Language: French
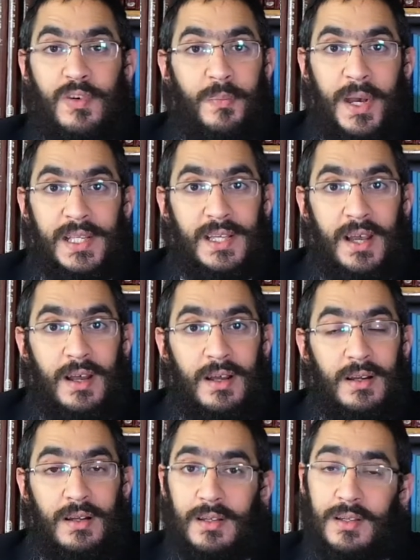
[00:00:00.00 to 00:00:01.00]
fais pas
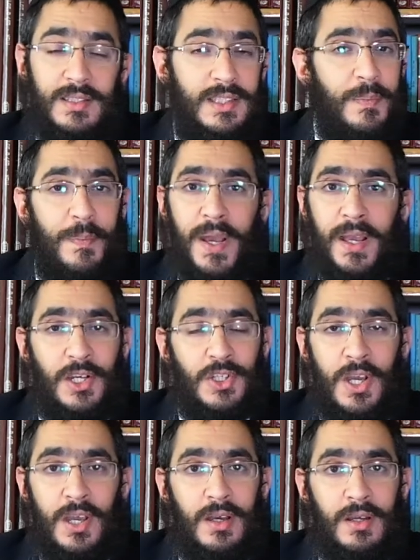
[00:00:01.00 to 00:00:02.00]
ça, t'es pas
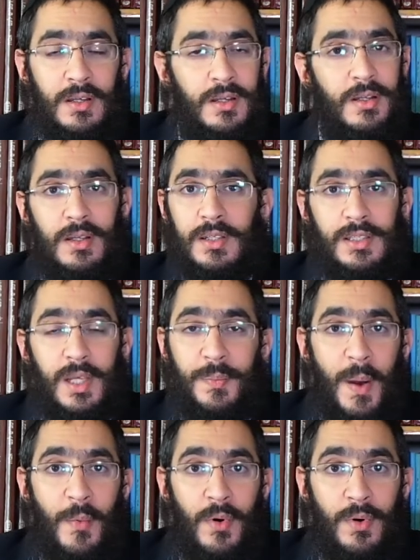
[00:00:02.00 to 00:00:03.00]
cachère, t'es
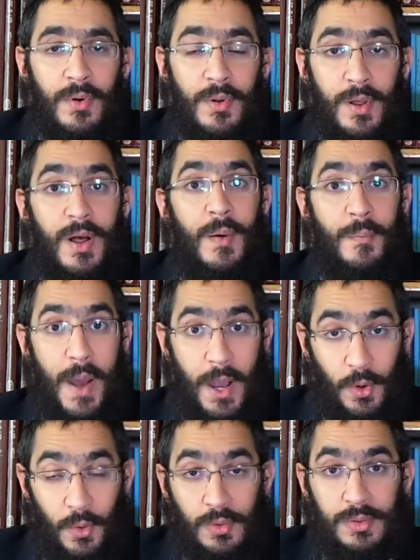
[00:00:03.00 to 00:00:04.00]
pas bon. Par
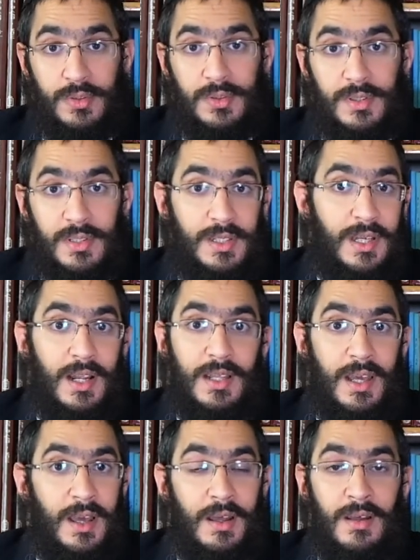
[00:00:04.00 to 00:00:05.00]
contre,
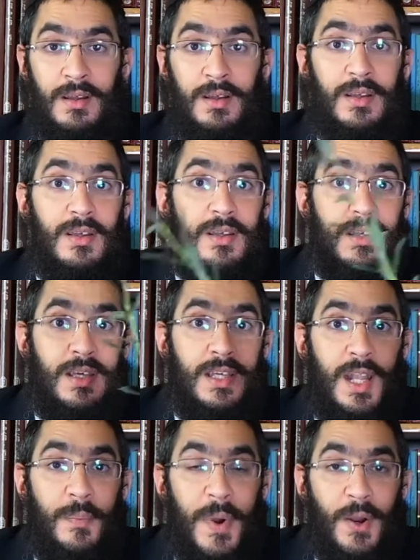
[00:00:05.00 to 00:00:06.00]
quelqu'un qui
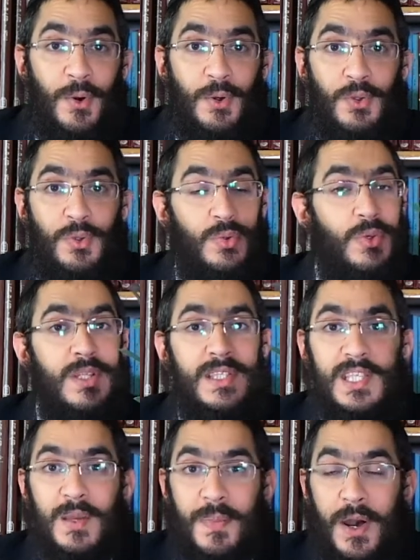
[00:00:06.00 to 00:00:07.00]
n'a pas connu, qui ne
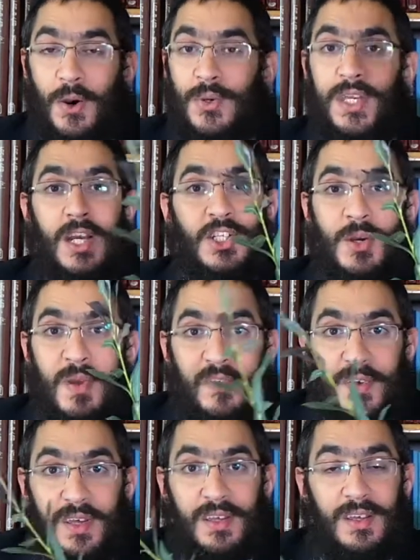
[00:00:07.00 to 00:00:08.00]
sait pas ou qui a jamais
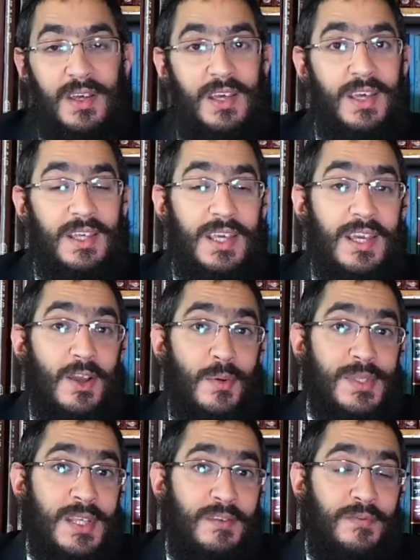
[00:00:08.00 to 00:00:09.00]
fait, qui est comme
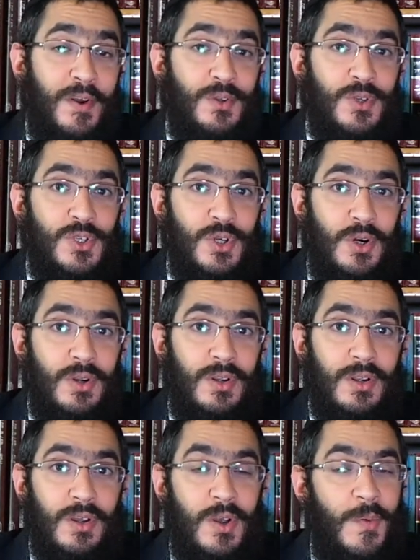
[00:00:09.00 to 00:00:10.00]
cette feuille de
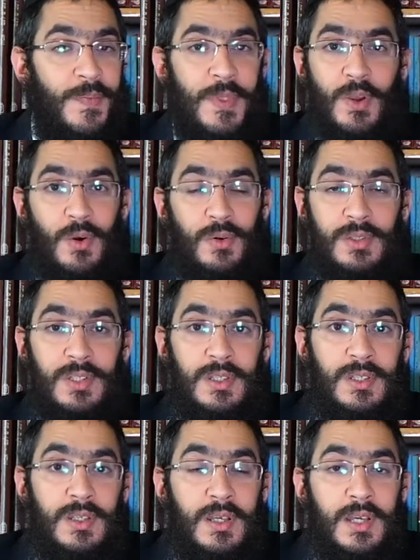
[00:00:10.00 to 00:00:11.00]
saule, on
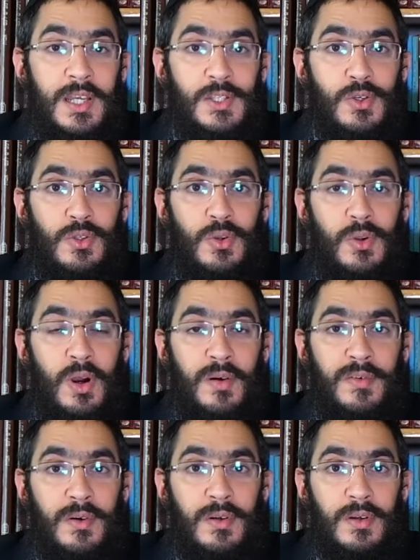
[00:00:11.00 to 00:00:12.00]
dit qu'est-ce que tu lui en
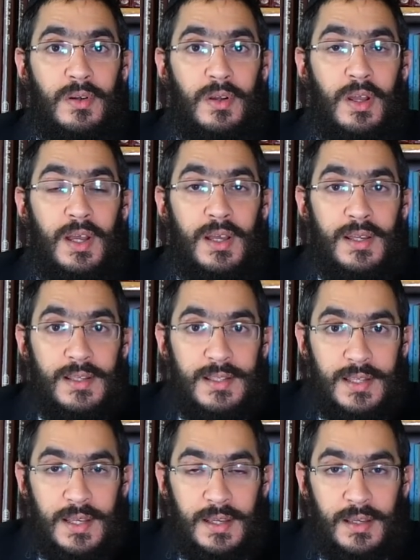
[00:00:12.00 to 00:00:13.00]
veux
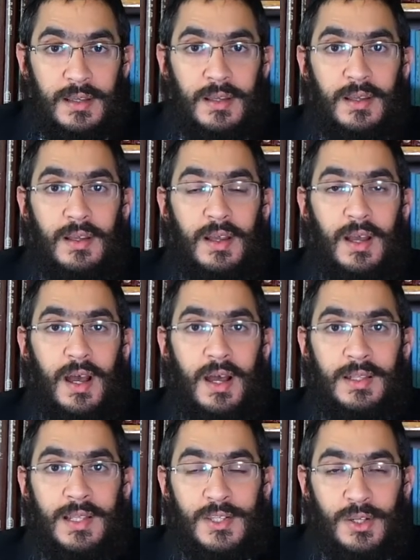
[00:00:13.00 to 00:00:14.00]
C'est
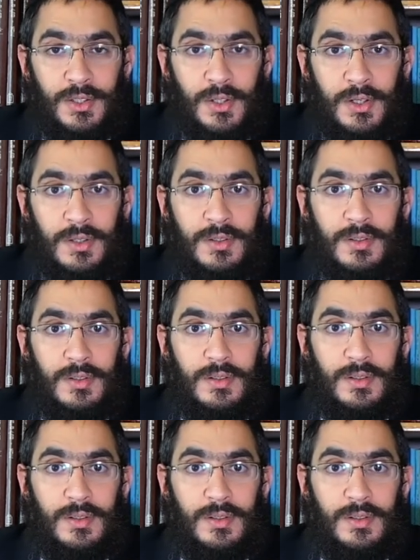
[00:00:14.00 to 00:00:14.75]
un descendant